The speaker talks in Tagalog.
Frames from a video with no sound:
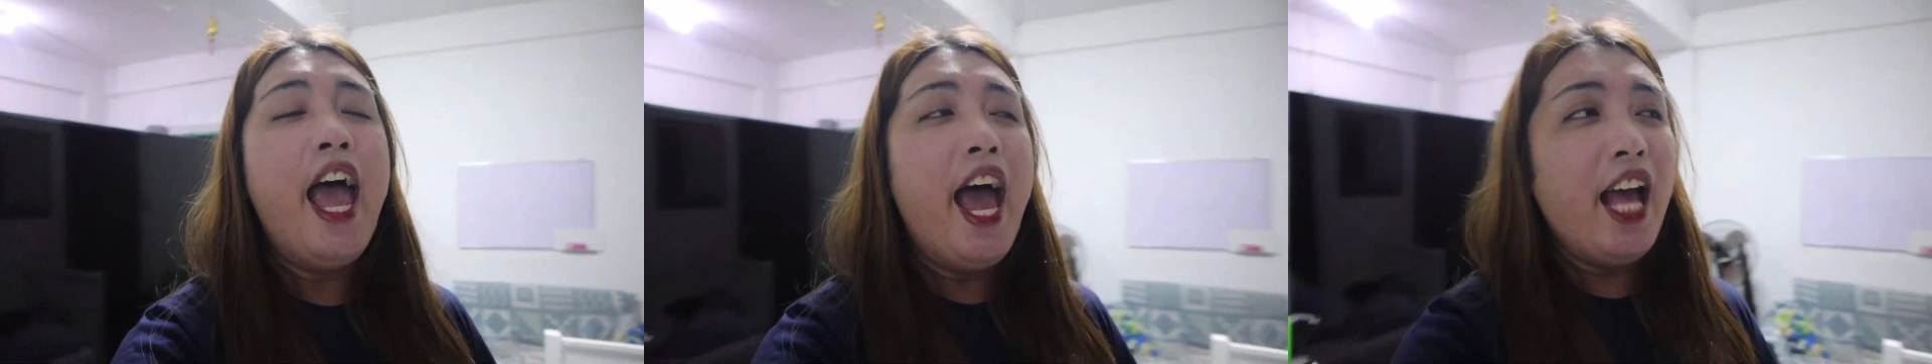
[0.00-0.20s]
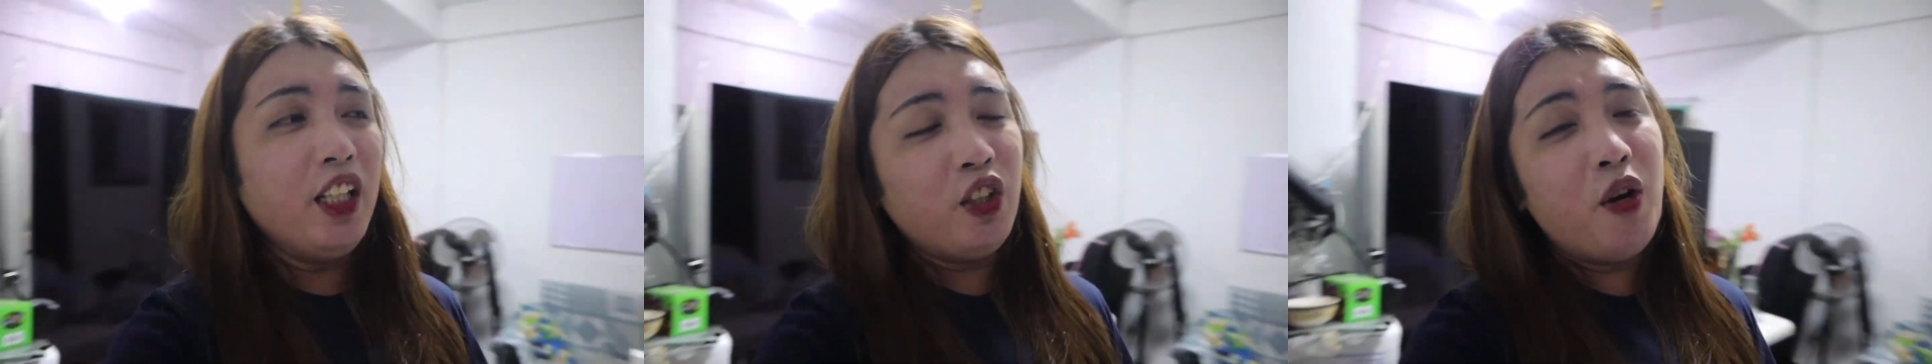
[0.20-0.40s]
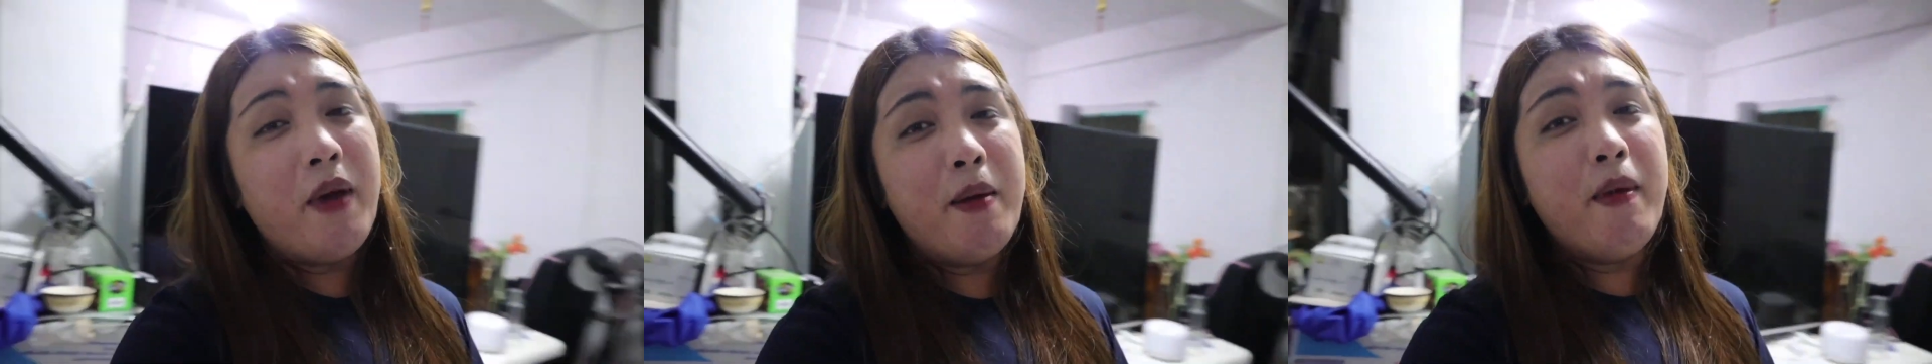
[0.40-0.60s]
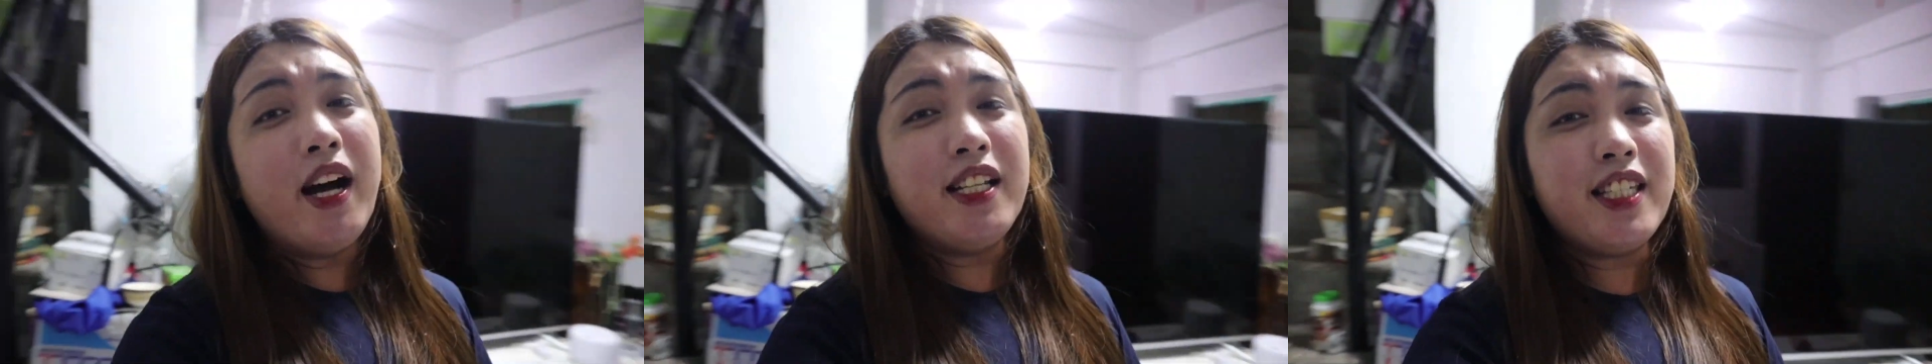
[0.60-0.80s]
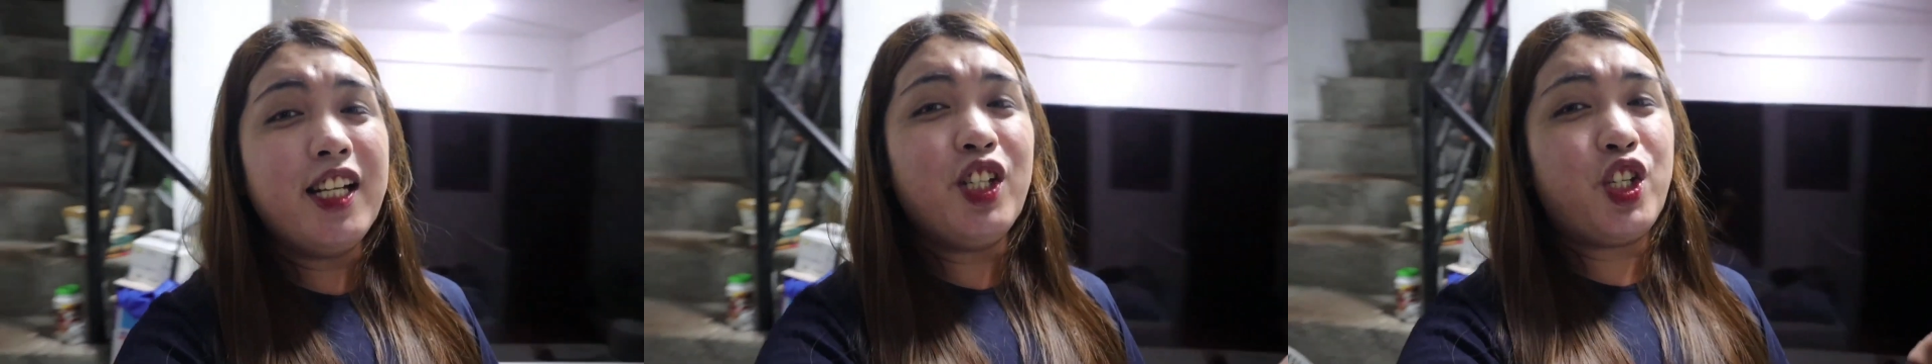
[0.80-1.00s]
And kung may
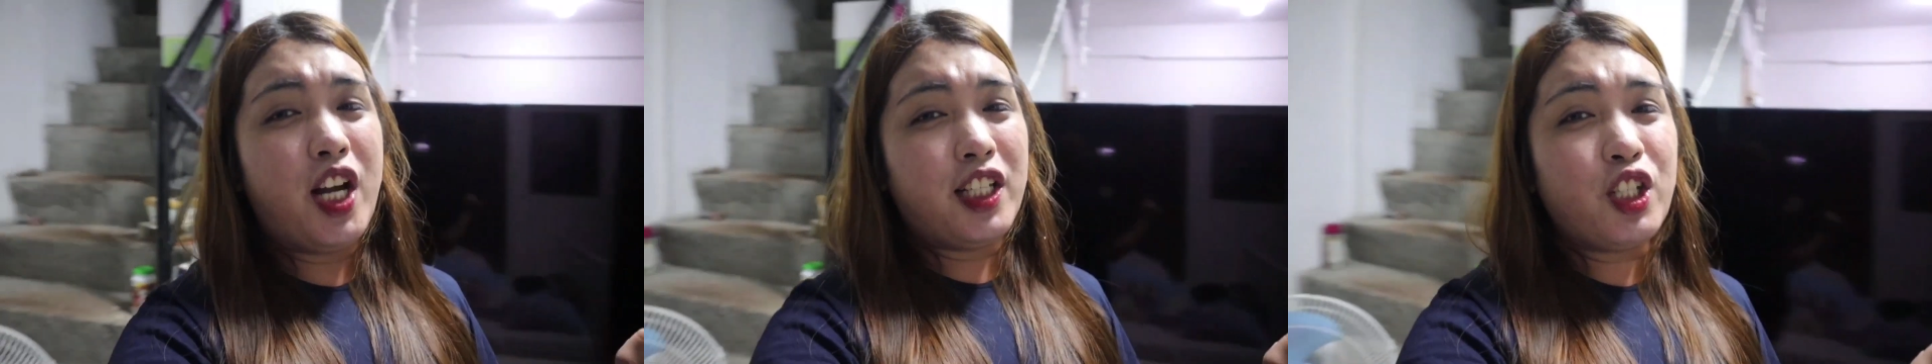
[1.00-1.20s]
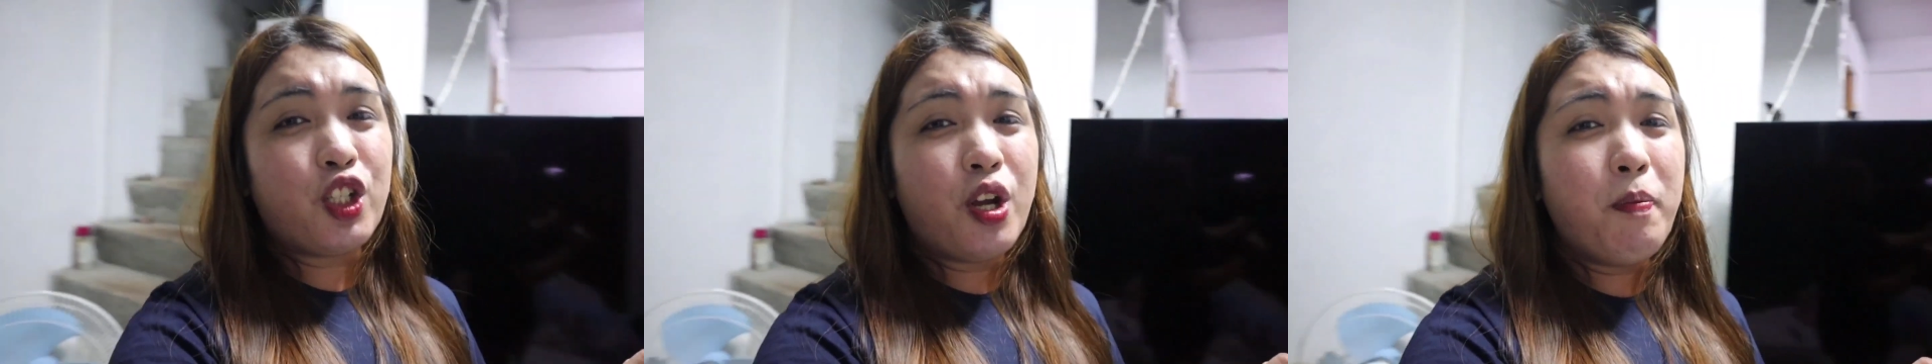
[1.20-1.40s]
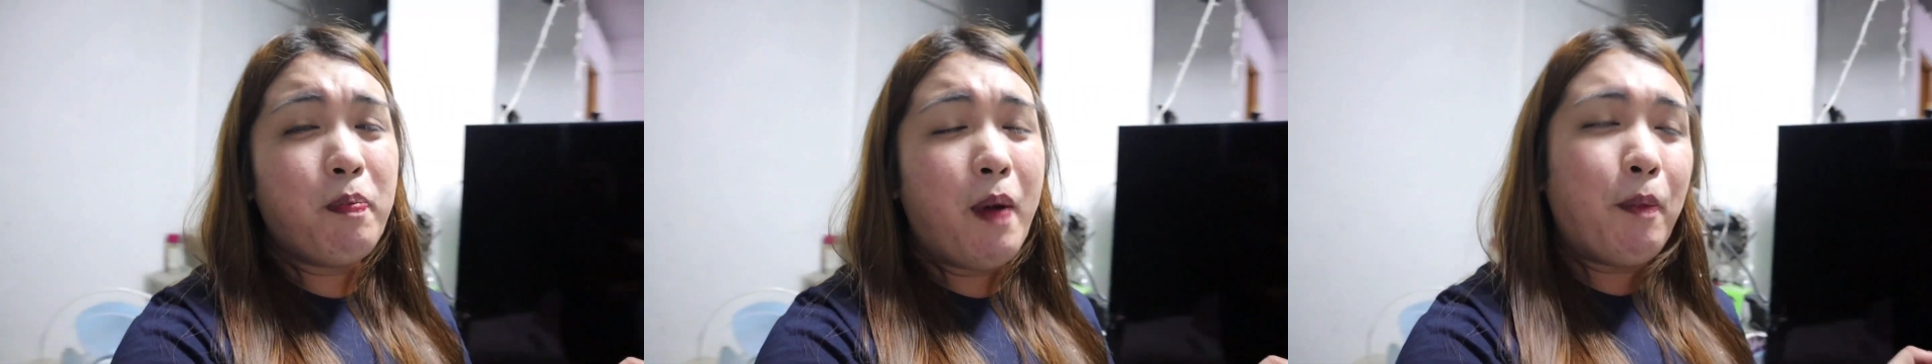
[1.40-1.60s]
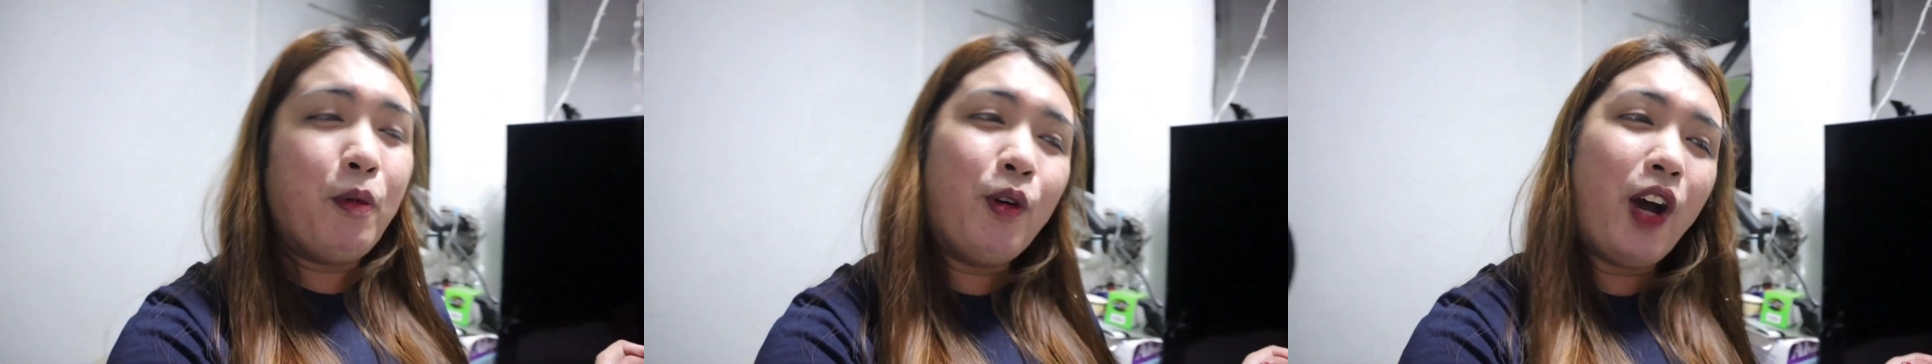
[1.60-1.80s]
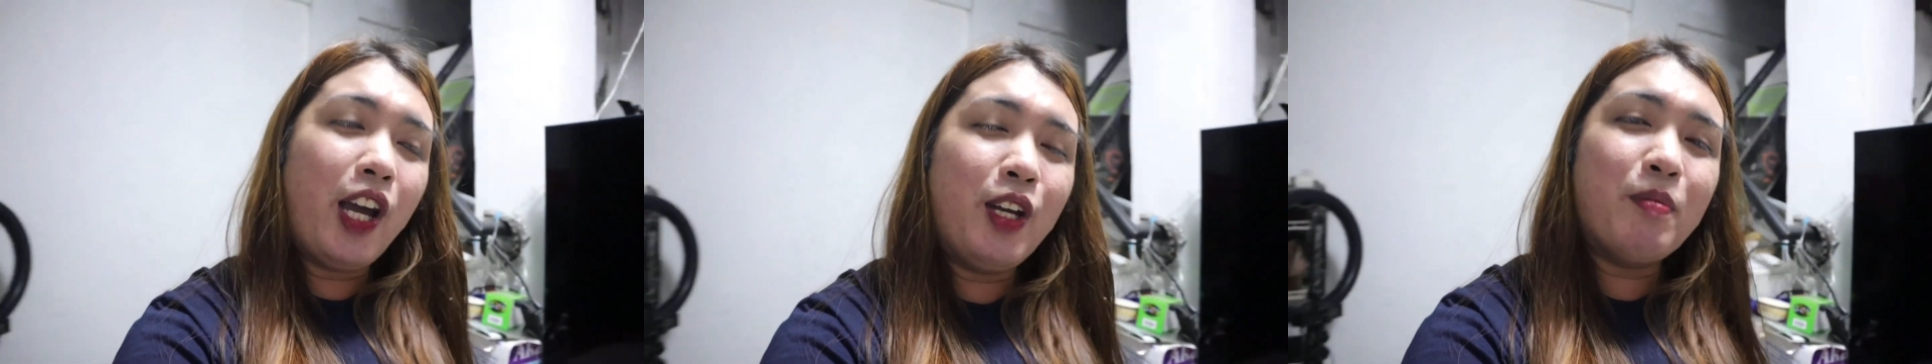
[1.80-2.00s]
mga suggestion pa
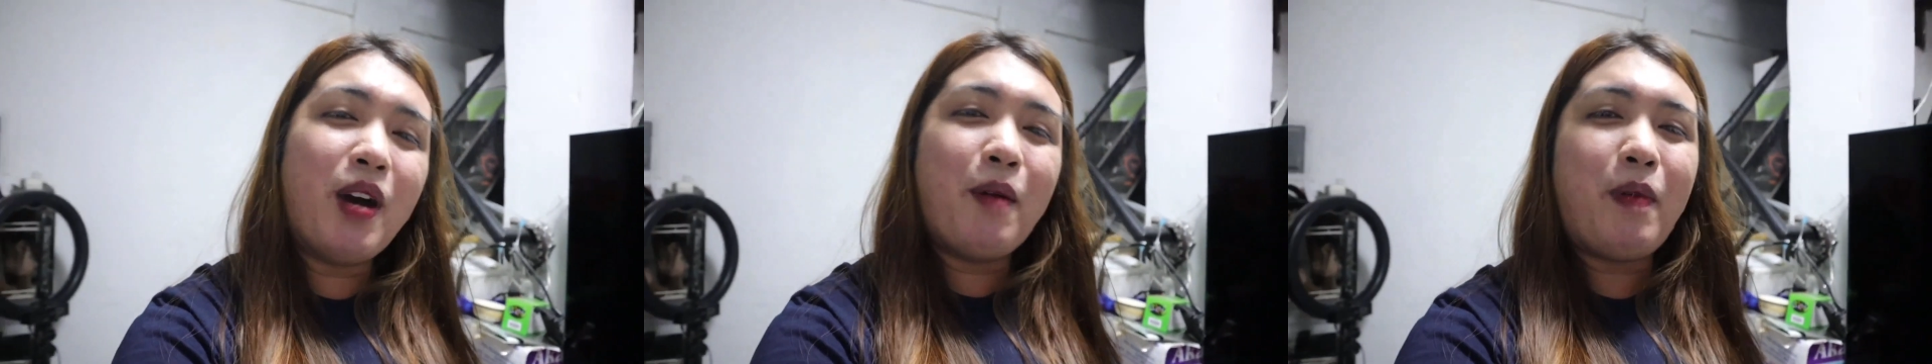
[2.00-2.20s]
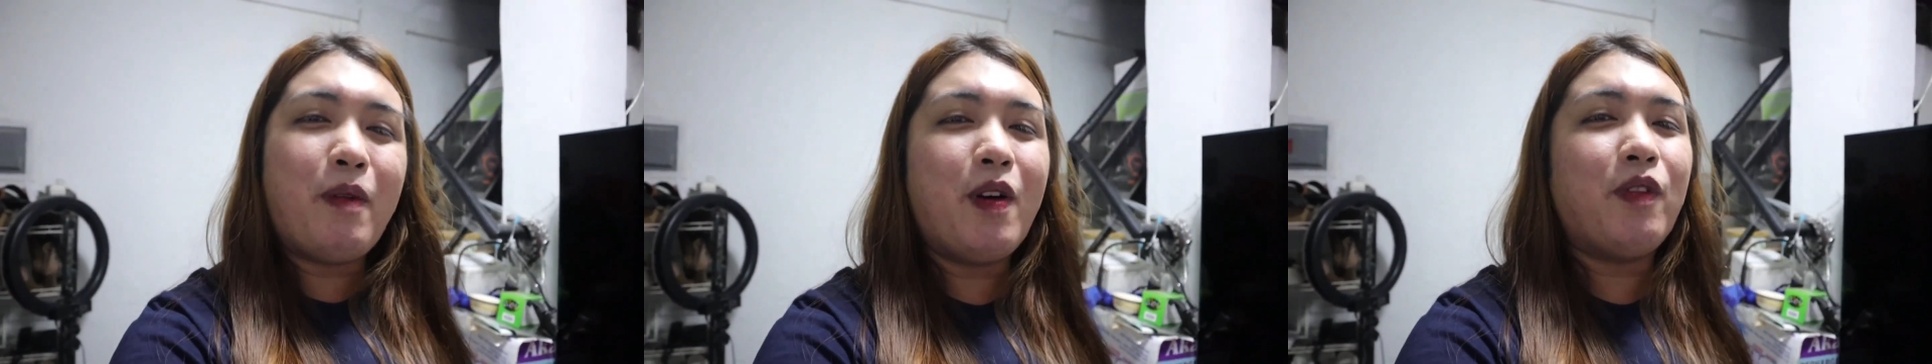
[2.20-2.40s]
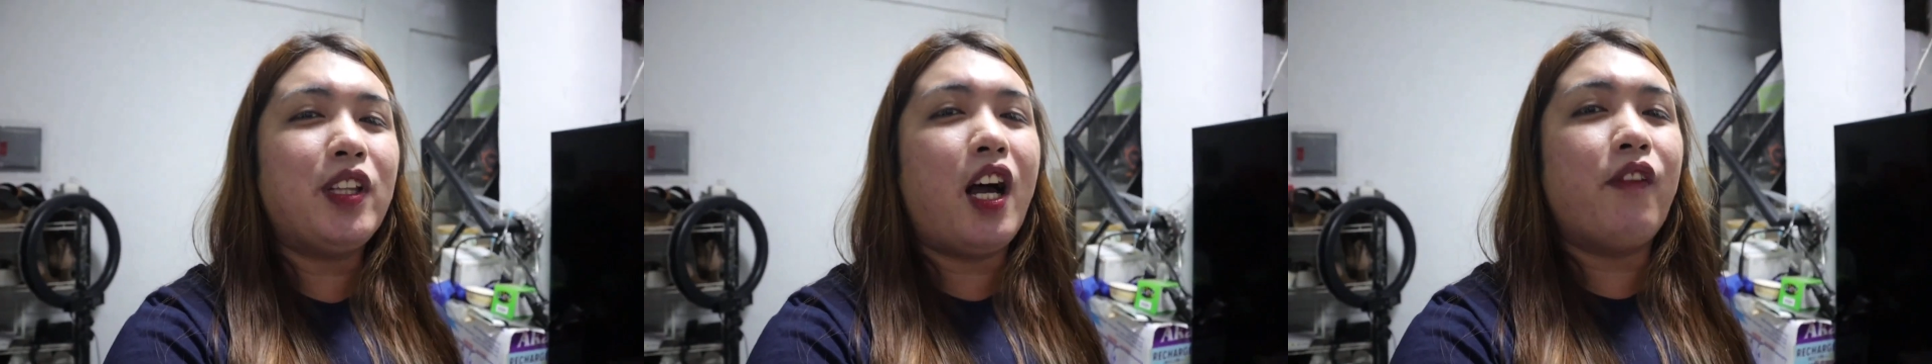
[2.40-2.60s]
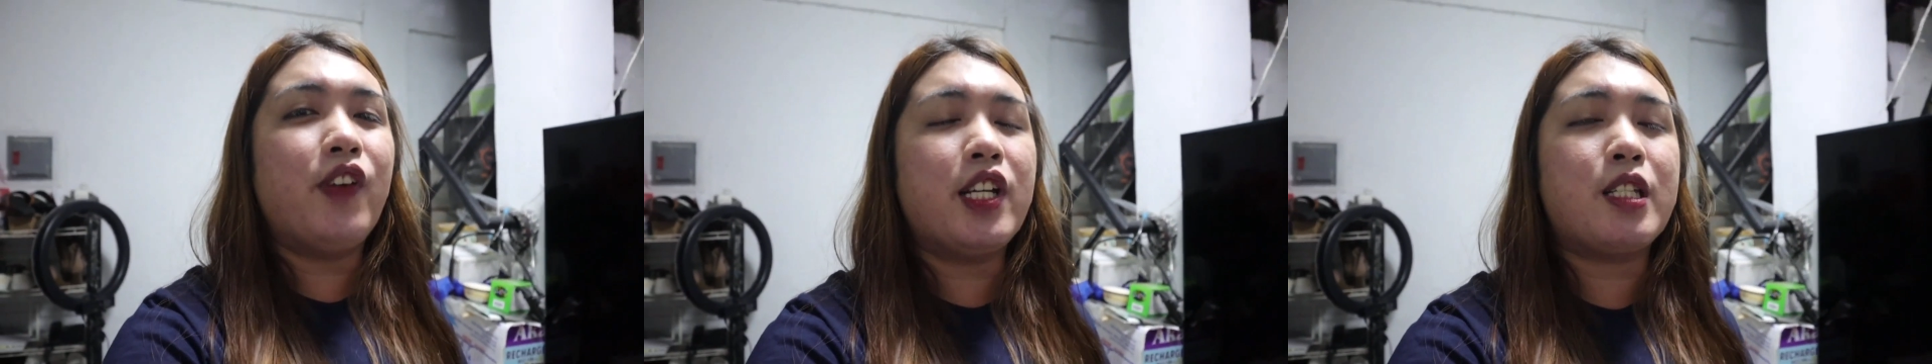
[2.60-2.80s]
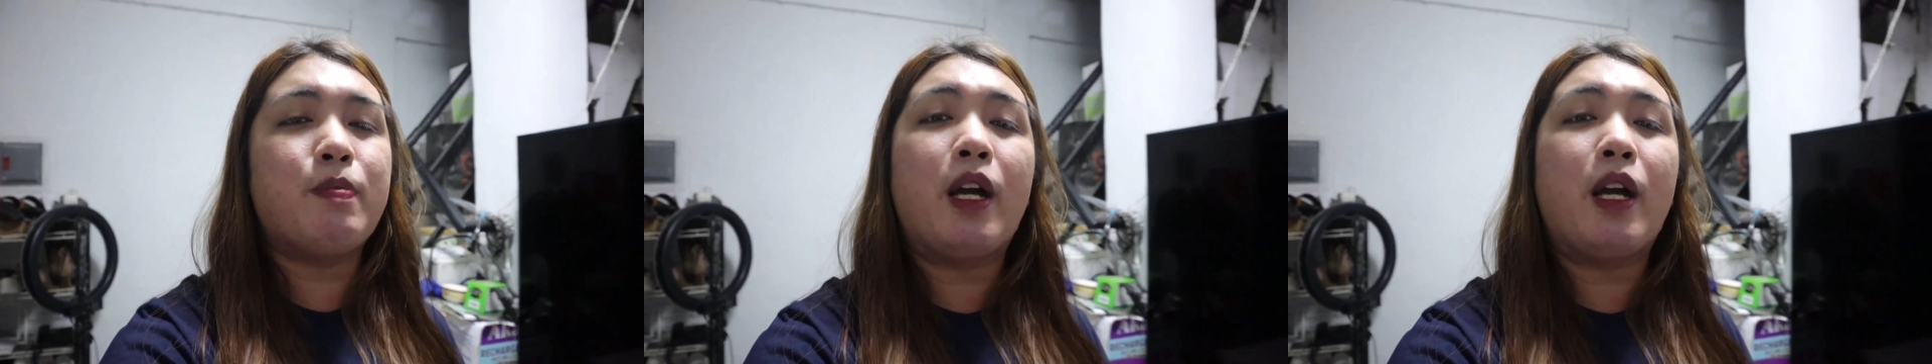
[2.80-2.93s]
po kayo mga babalovers,